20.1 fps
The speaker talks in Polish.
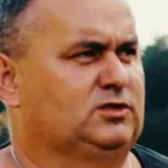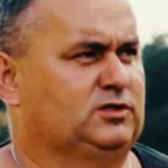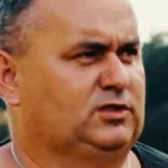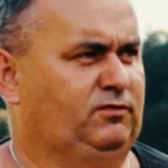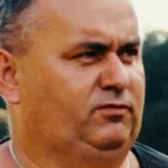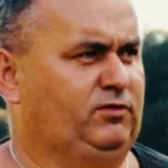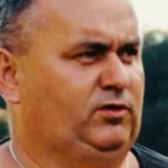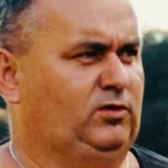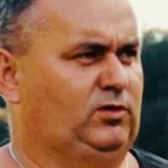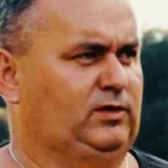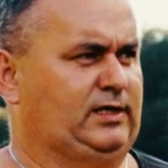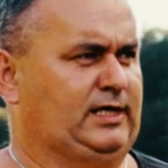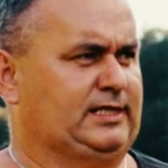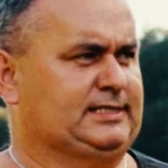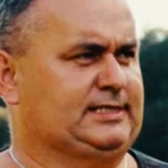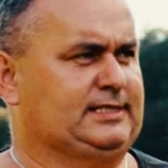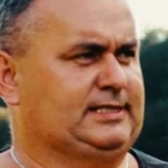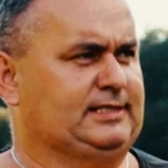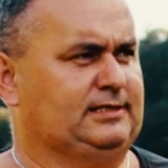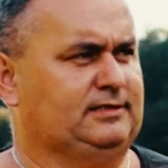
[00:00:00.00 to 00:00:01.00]
żywiło
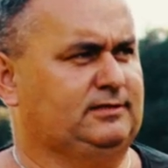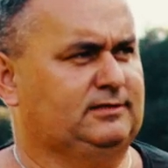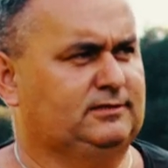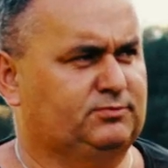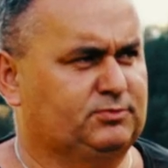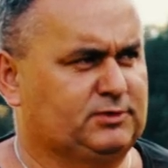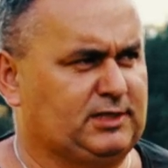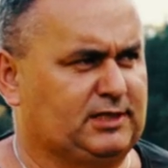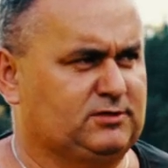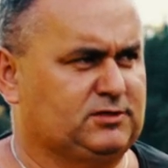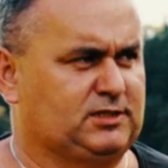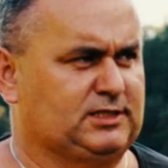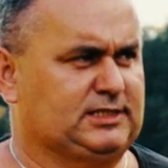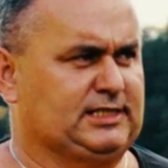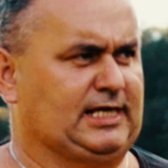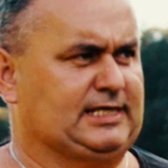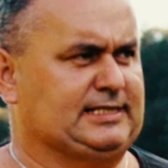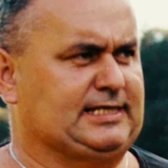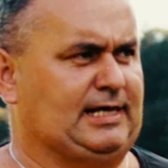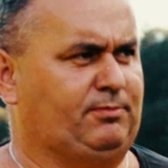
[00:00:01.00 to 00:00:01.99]
nas przez
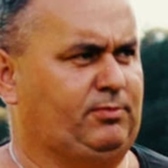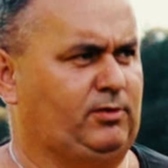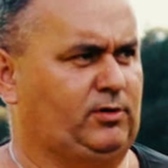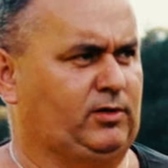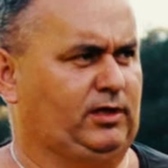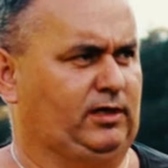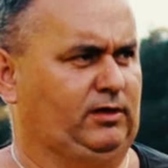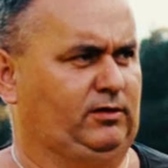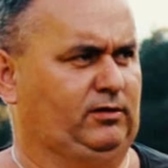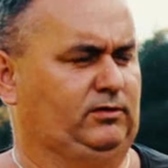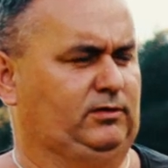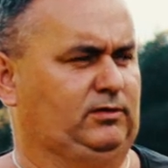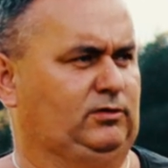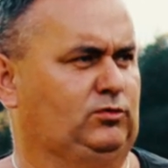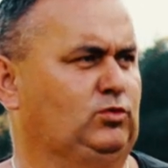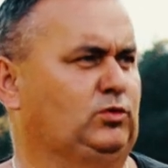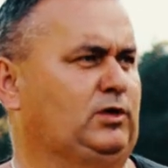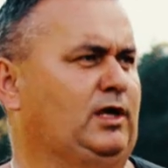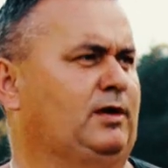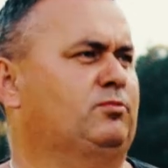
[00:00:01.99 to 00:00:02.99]
wszystkie zabory.
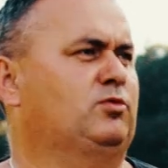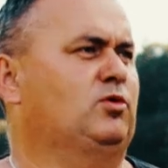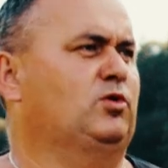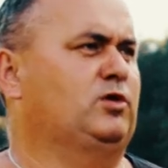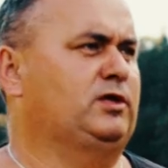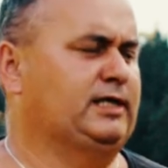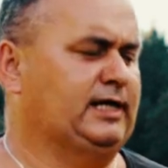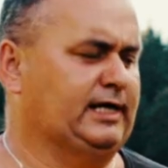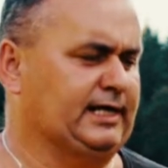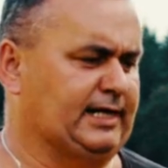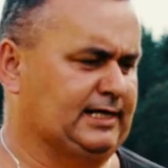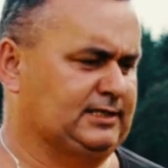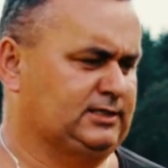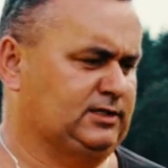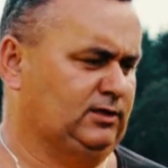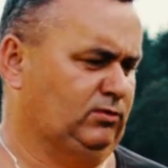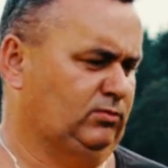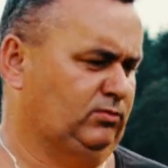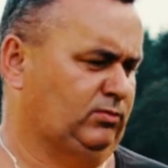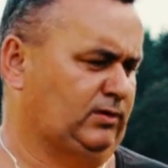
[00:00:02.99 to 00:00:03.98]
Tu nie było innych ras,
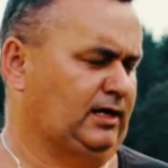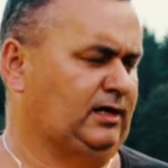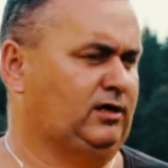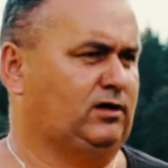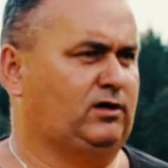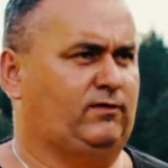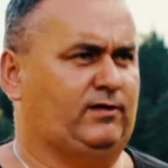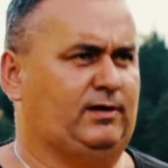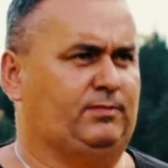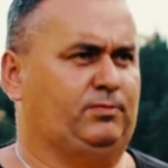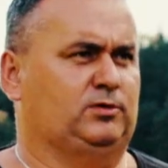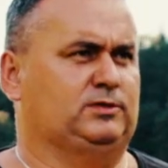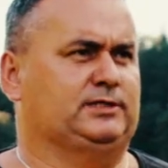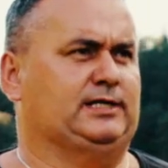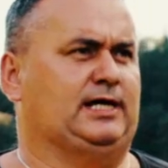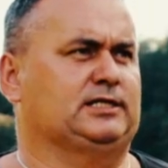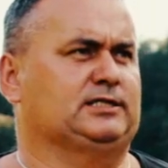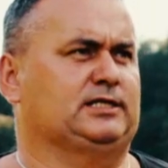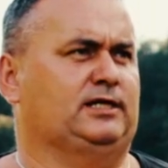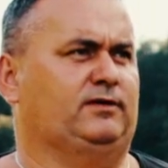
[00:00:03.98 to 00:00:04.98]
tylko była krowa
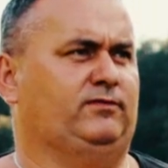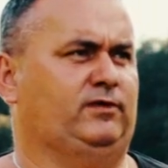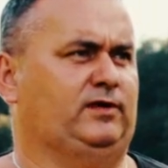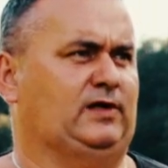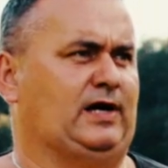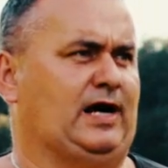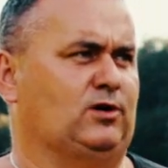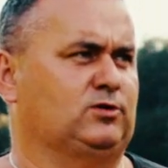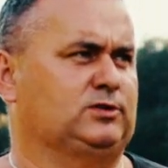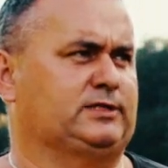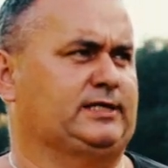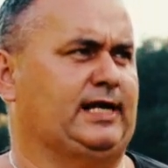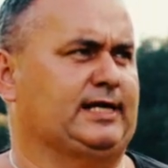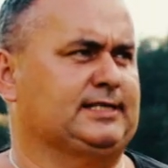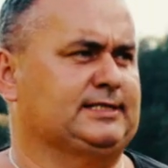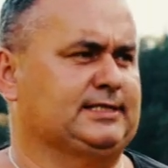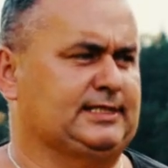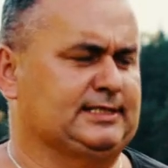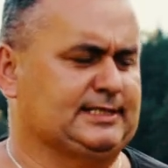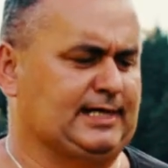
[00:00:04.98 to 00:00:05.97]
polska czerwona,
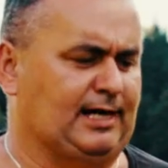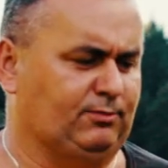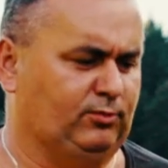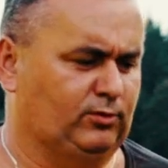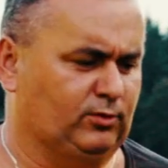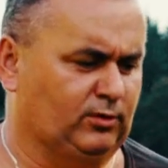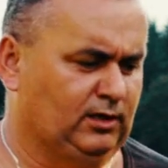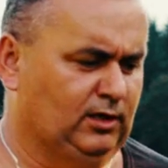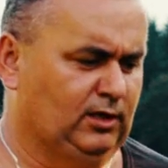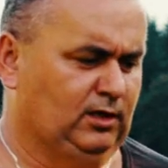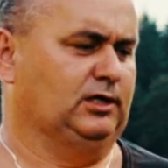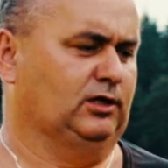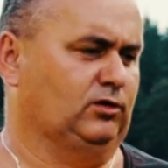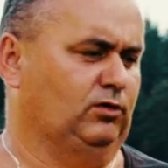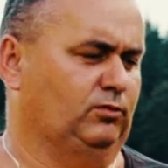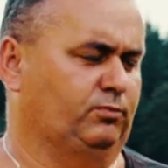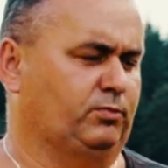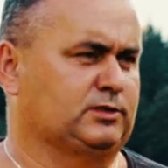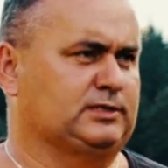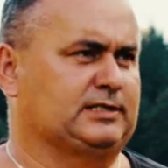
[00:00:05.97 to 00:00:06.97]
austriacki zabór.
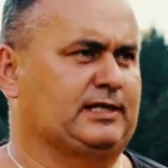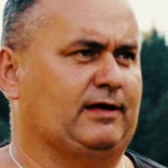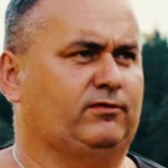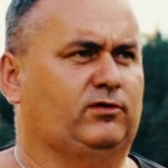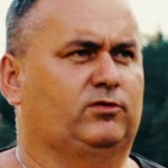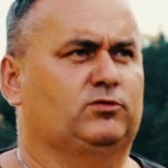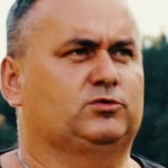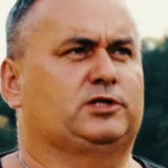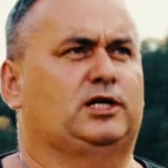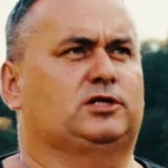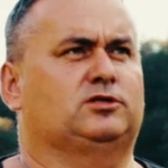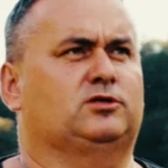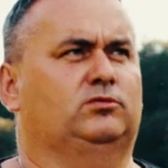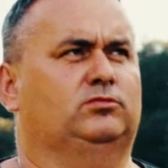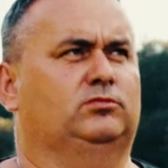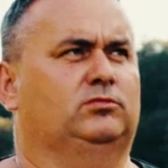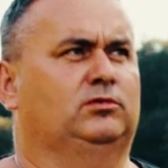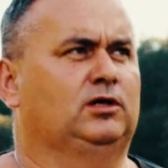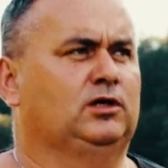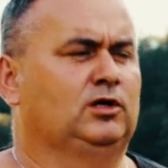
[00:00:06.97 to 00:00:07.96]
Tylko podstawową
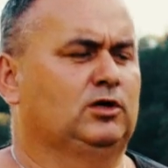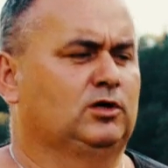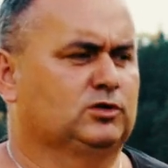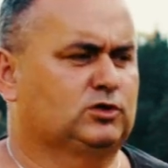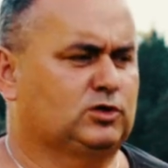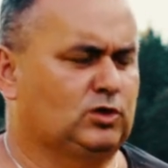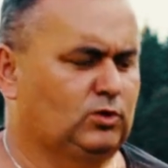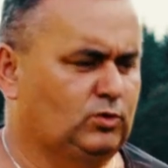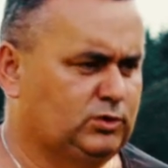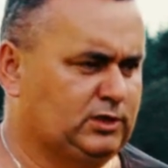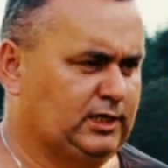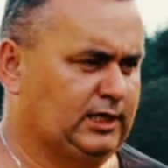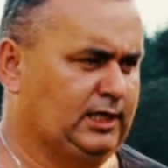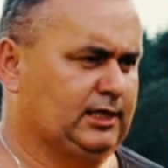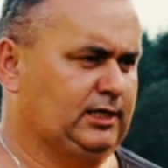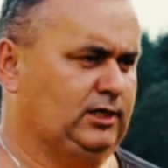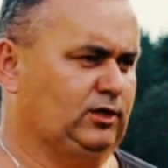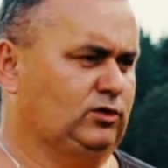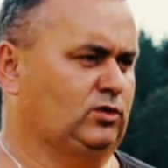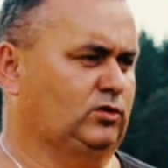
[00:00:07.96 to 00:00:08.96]
rzeczą, co ludzie
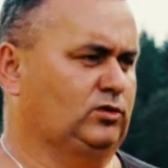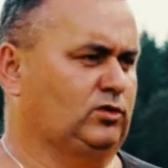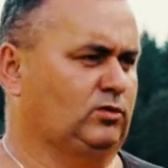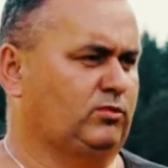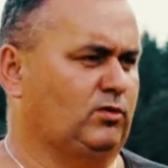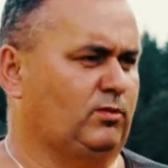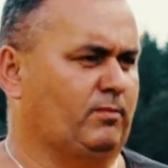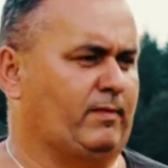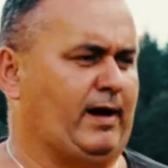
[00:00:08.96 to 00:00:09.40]
jedli, to, to było